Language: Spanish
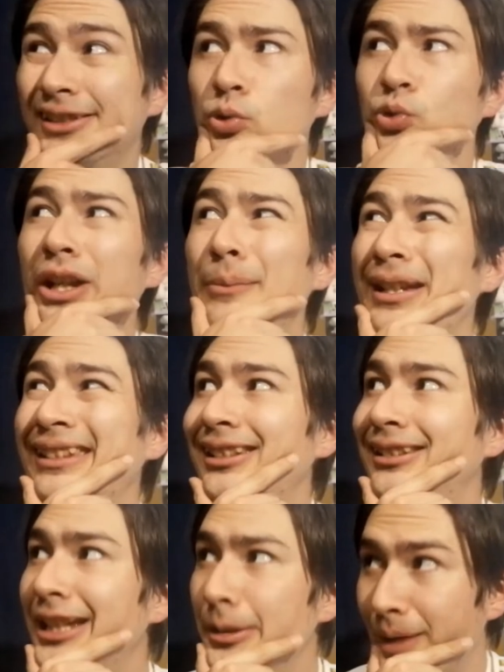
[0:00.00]
que
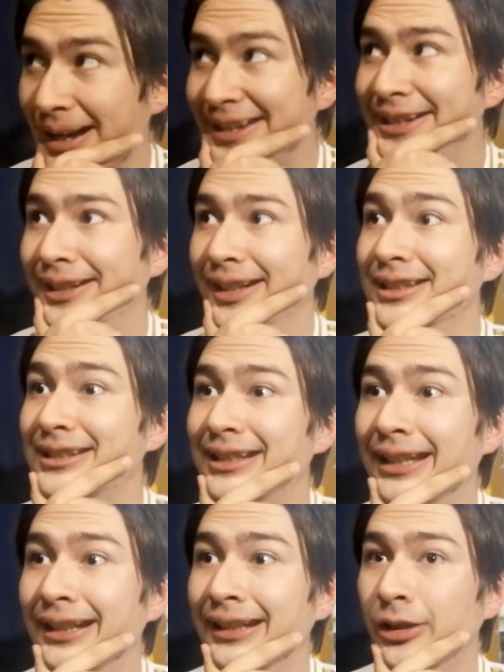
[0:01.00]
seguramente te imaginas
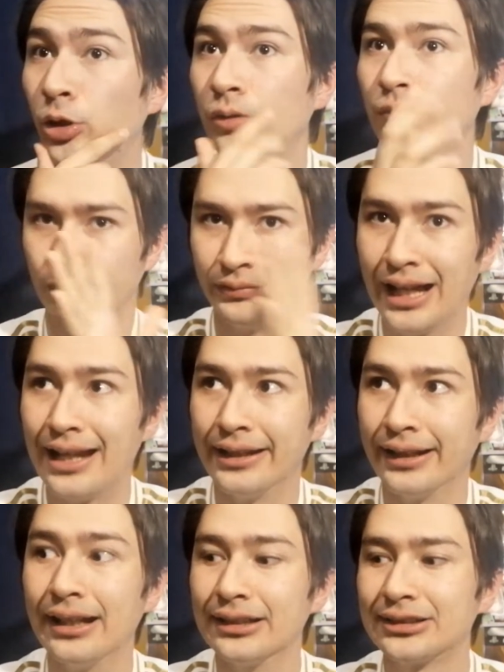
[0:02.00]
que
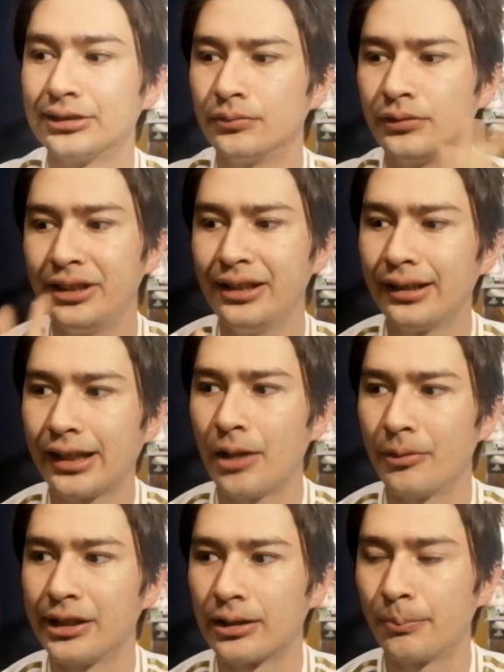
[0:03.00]
dale gas tiene
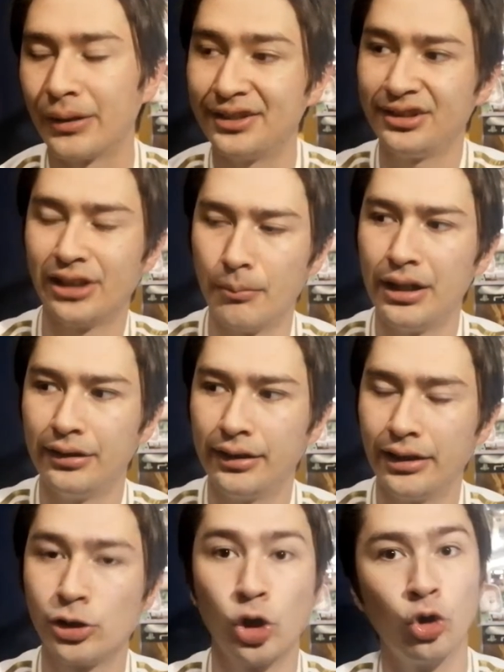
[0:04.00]
que ver
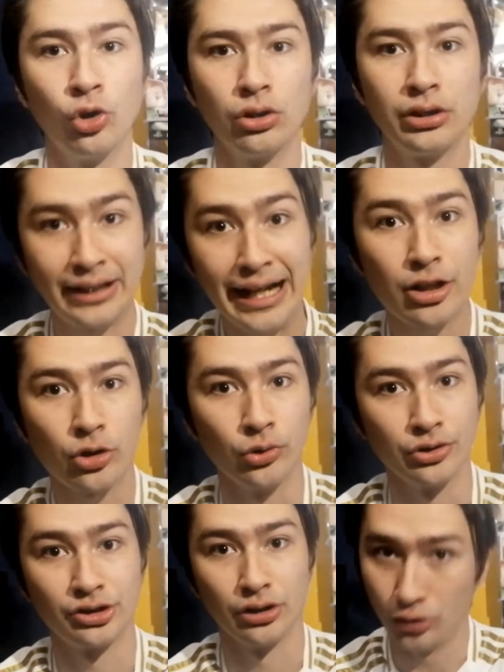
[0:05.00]
precisamente con
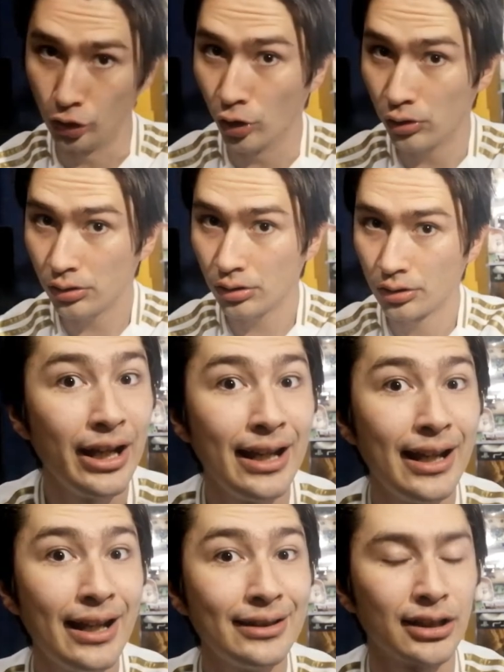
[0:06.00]
carros, ¿no?
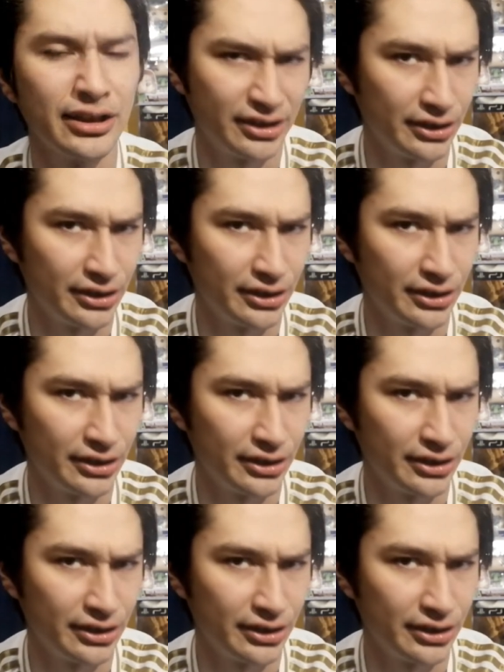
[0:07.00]
Pues